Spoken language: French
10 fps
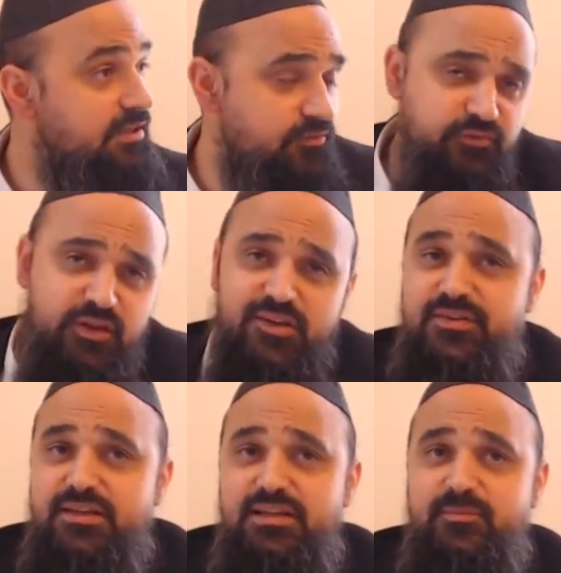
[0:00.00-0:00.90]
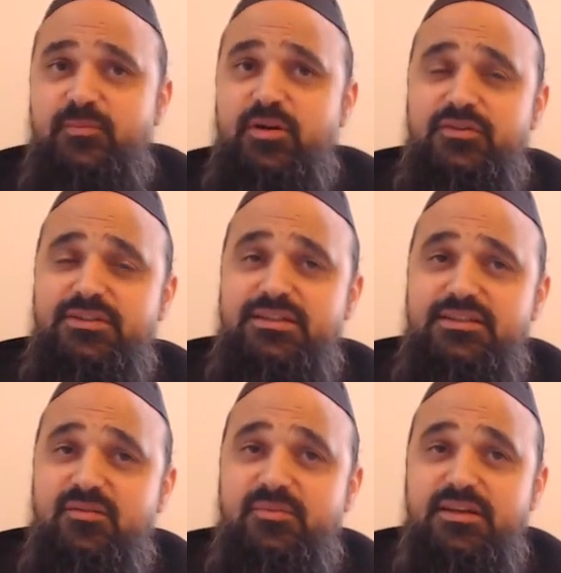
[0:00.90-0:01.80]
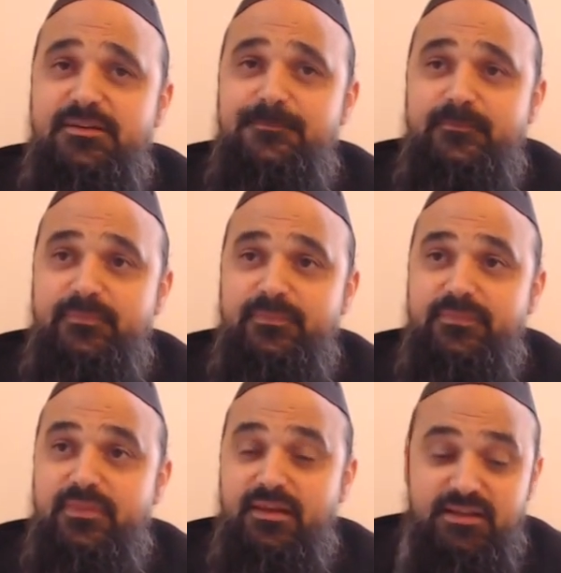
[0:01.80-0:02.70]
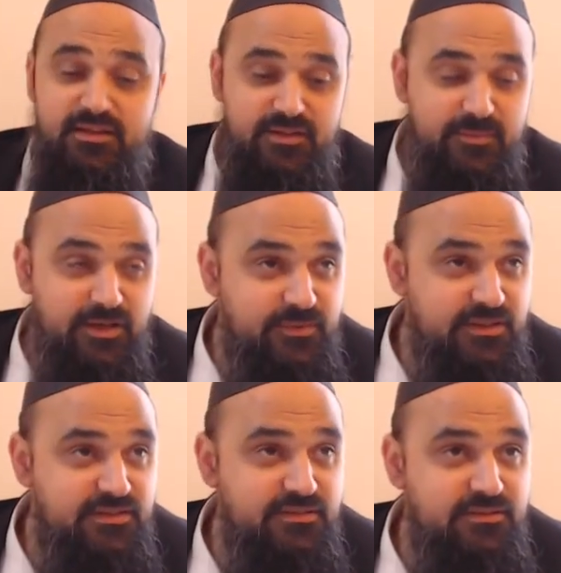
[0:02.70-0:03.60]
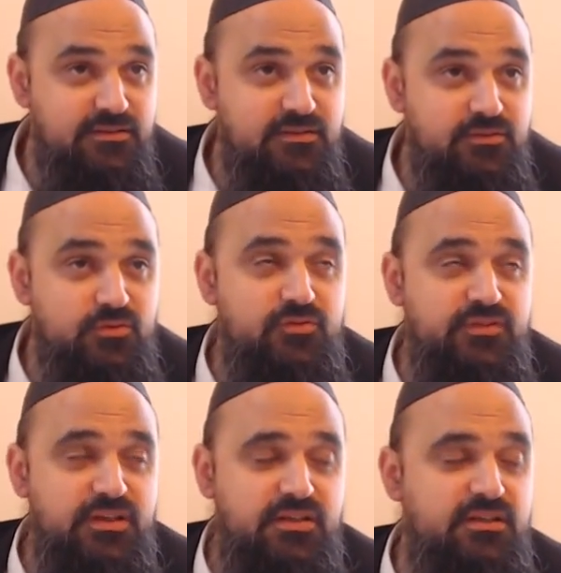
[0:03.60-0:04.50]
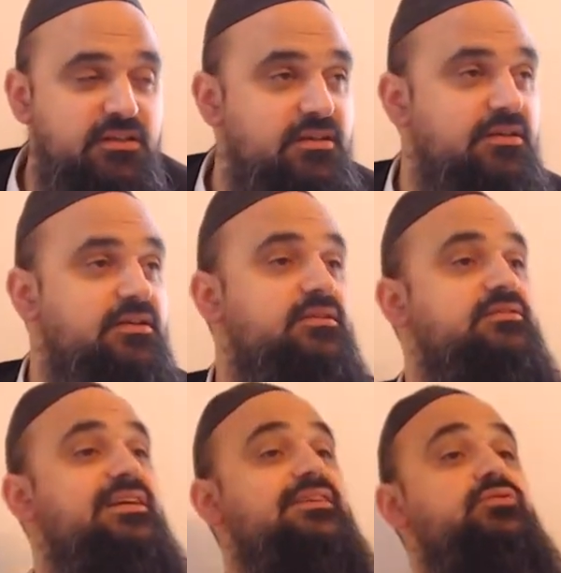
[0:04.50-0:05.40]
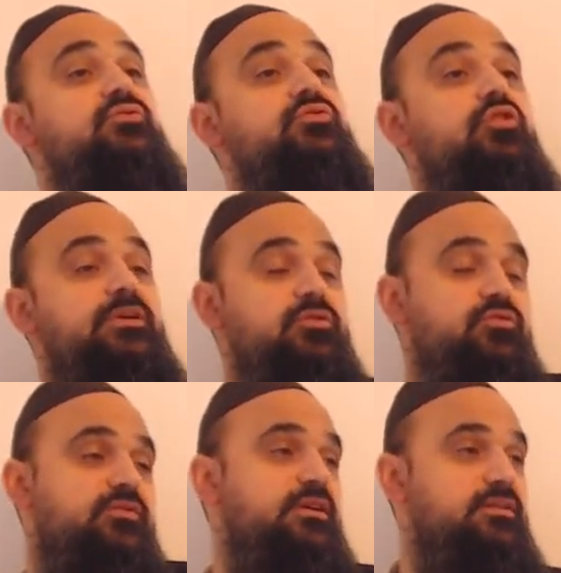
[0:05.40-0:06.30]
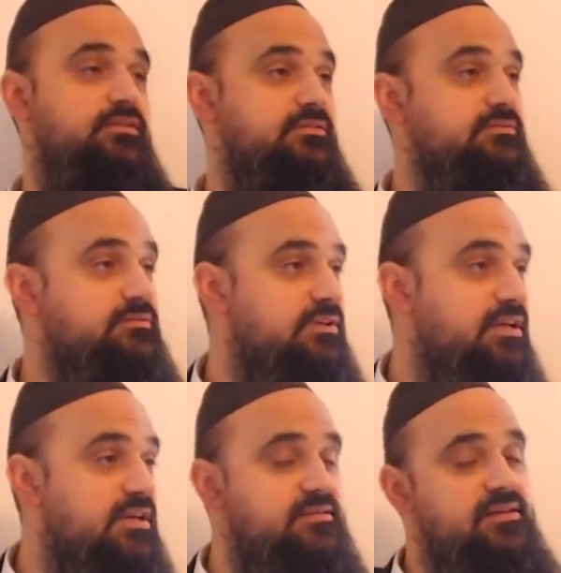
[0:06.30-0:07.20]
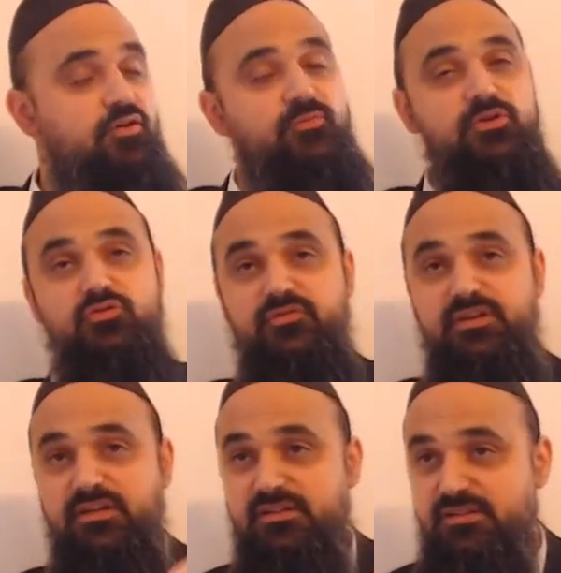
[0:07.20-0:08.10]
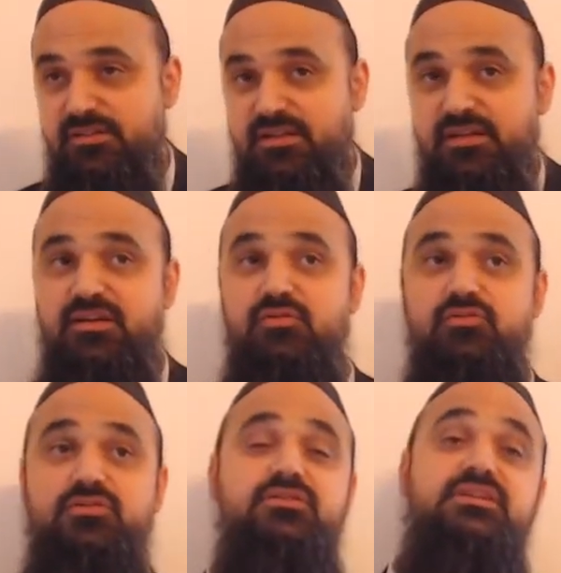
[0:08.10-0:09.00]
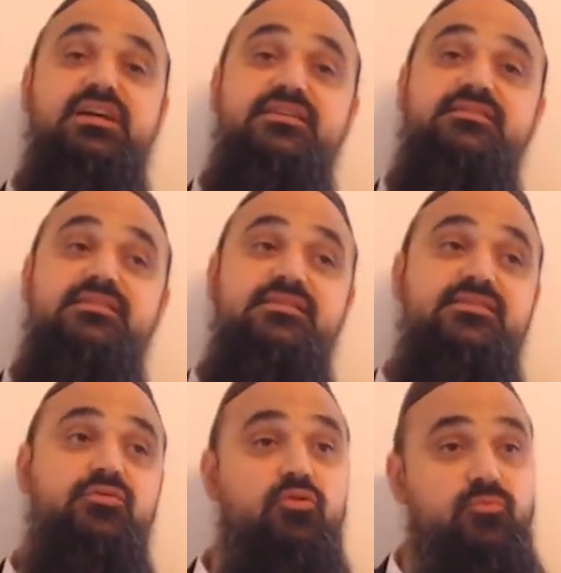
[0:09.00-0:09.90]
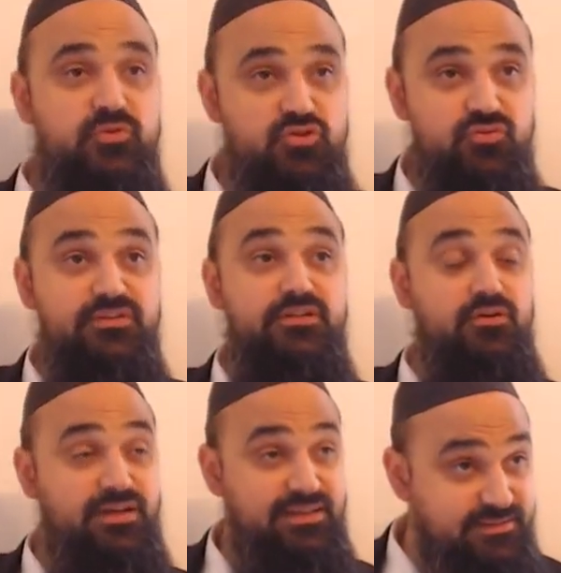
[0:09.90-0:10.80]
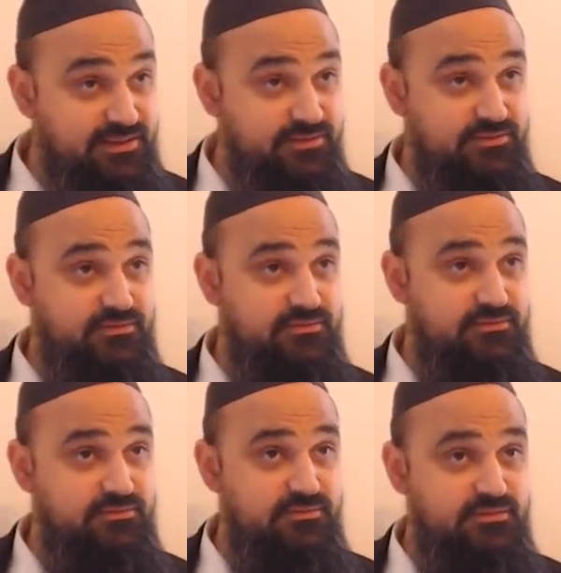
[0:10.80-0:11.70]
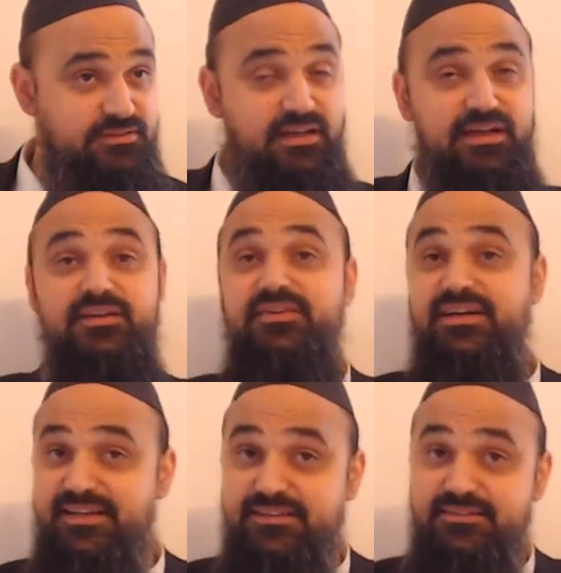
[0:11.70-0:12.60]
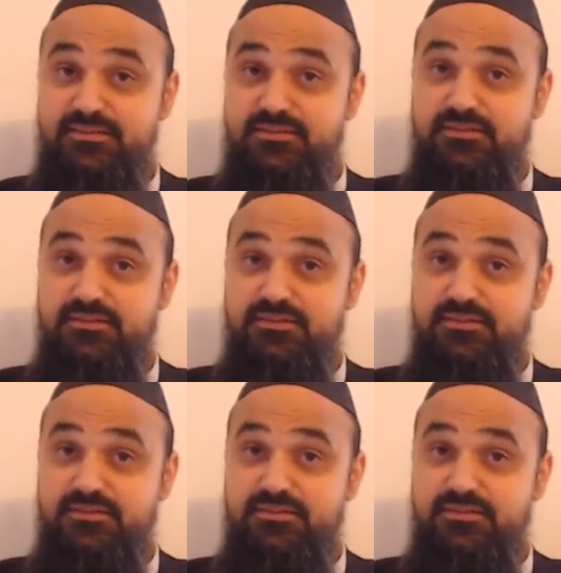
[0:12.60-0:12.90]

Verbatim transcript: Va vérifier la maman avant d'aller dormir. Elle lève la marmite, le couvercle. Ça a de remettre le couvercle. Si elle remet le couvercle, on transgresse Isso joules de Horaïta. C'est Khatat.